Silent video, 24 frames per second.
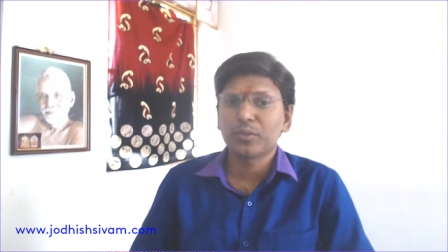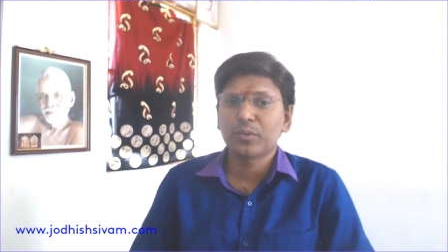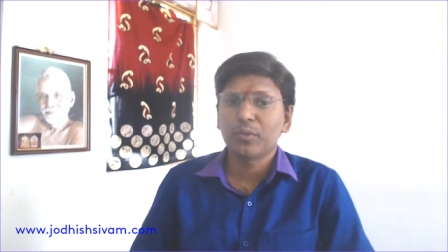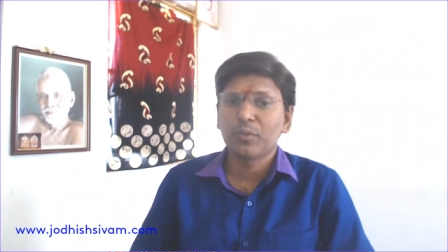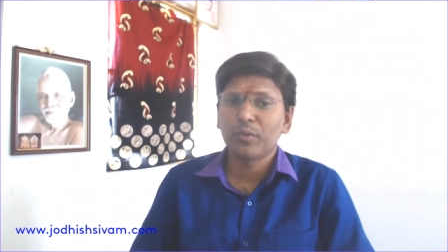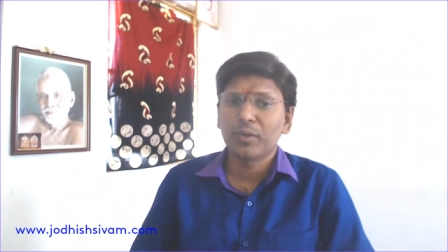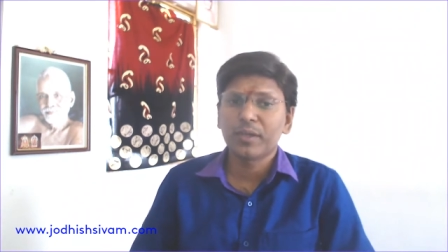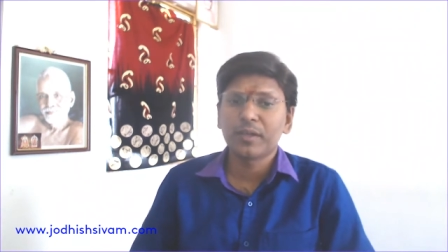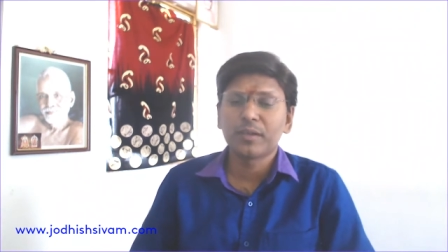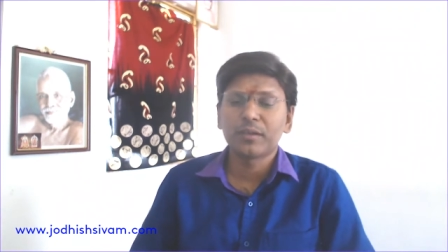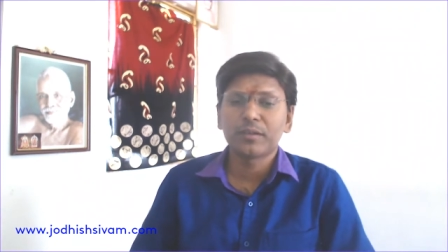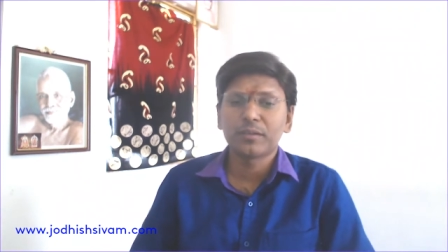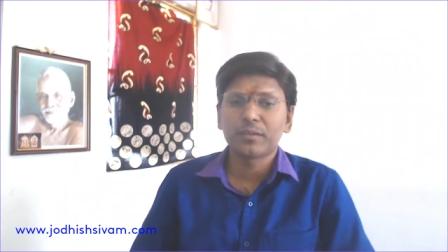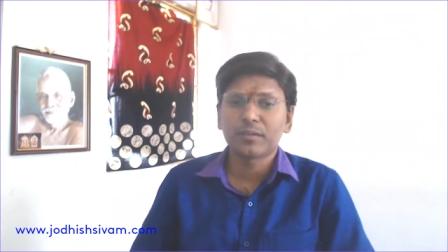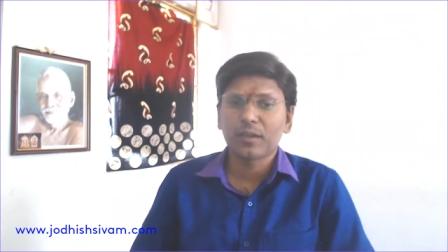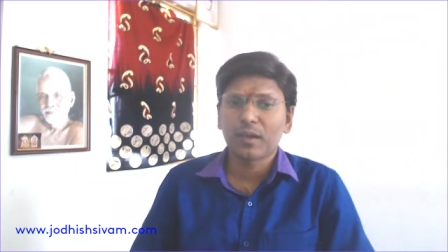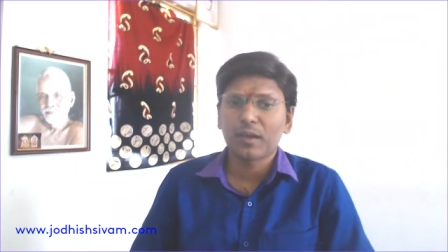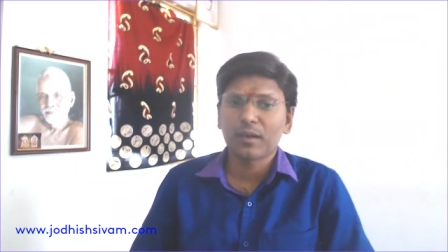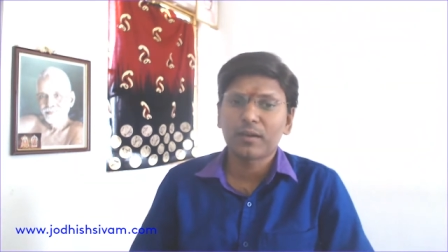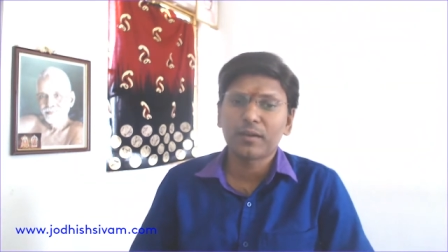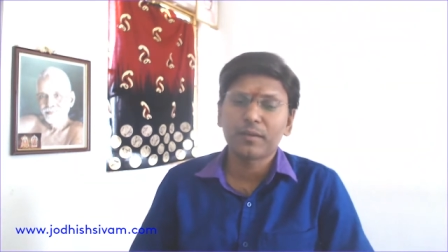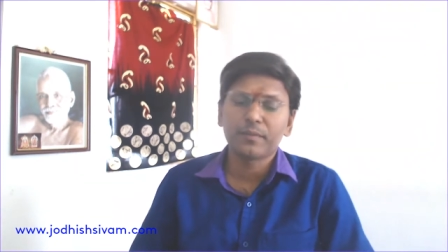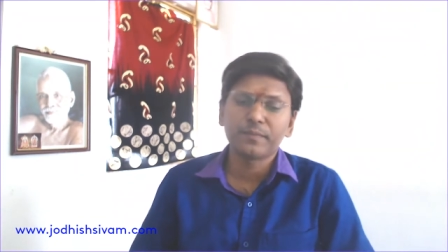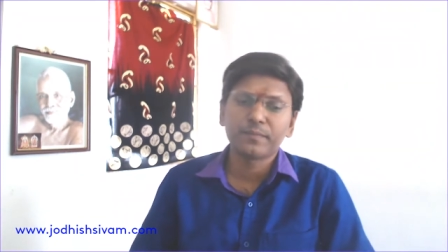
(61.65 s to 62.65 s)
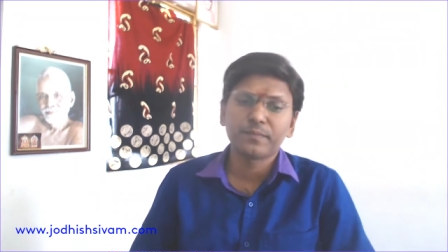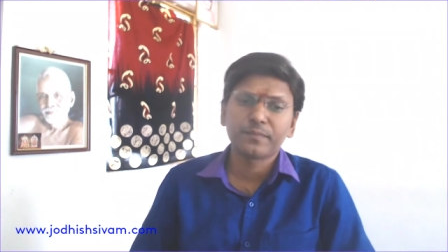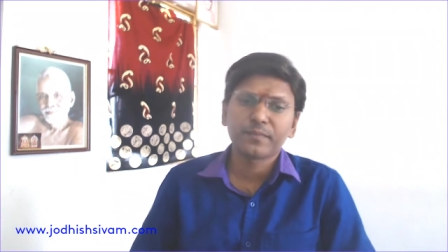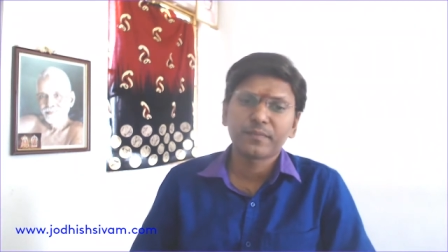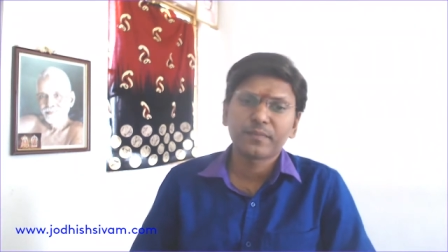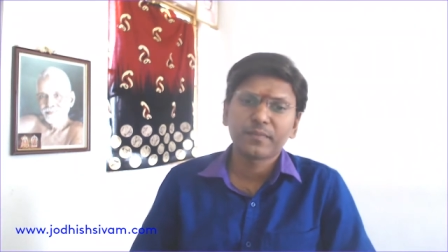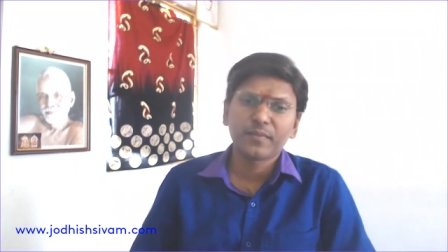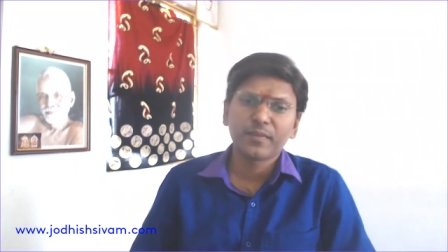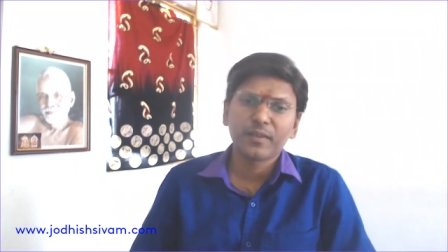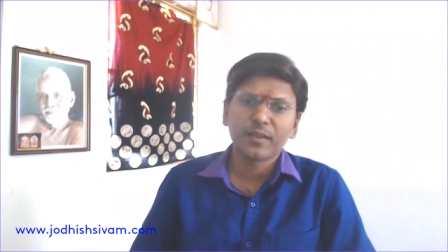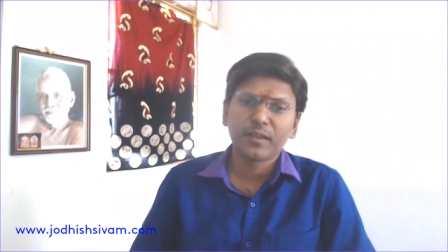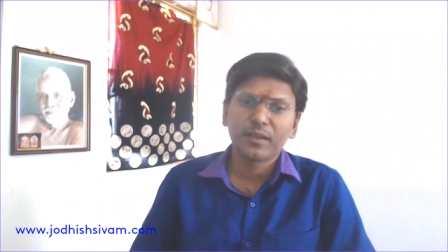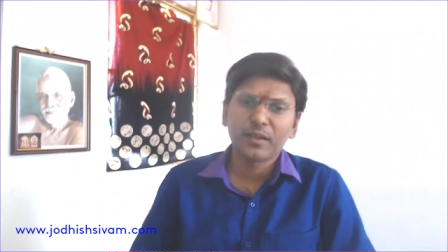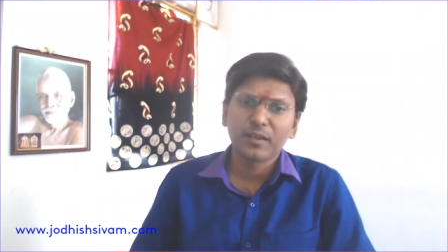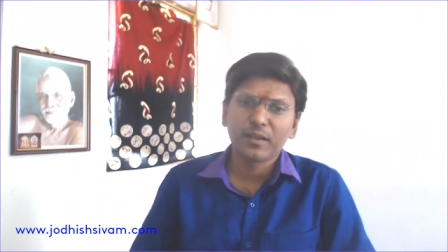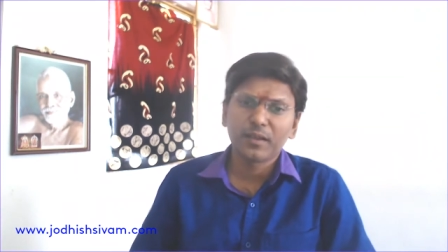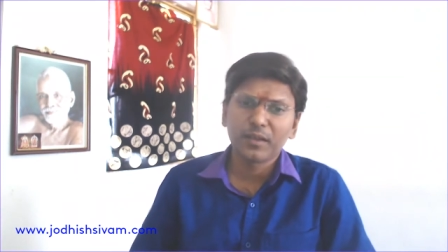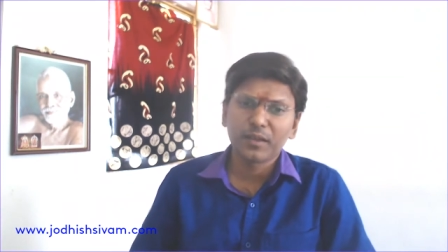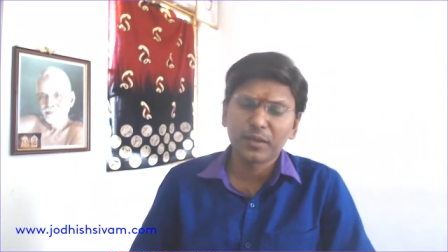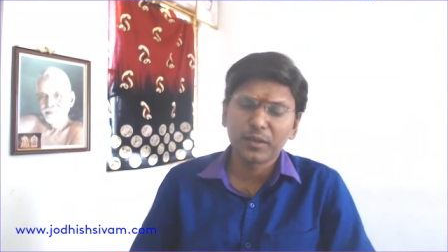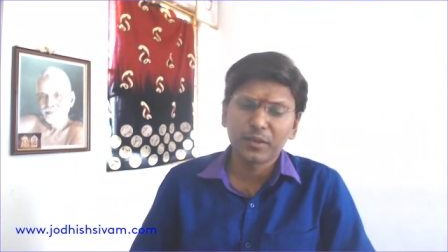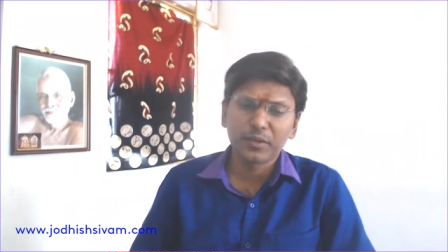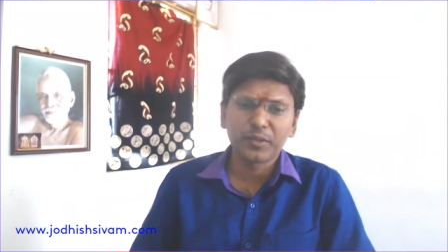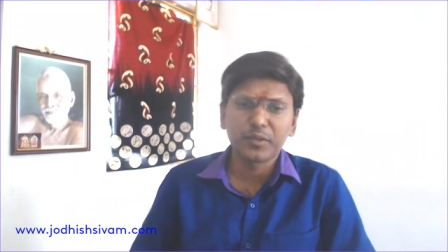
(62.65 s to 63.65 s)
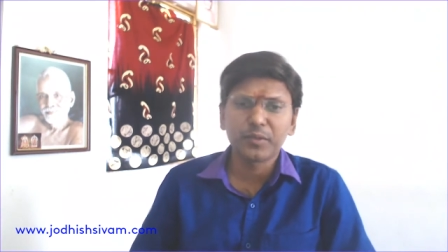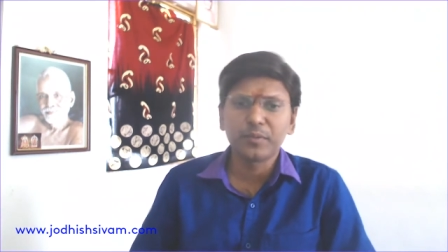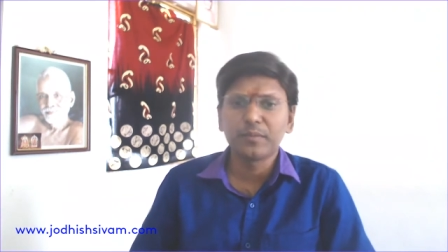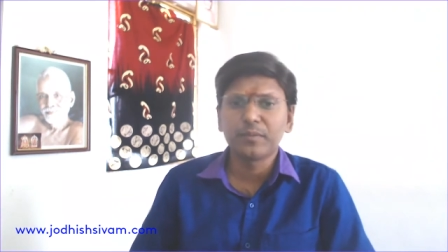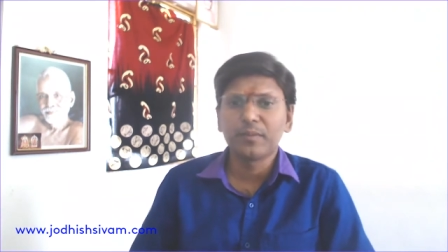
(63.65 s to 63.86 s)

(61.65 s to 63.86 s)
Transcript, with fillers: நோயின் தாக்கம் இருக்கும்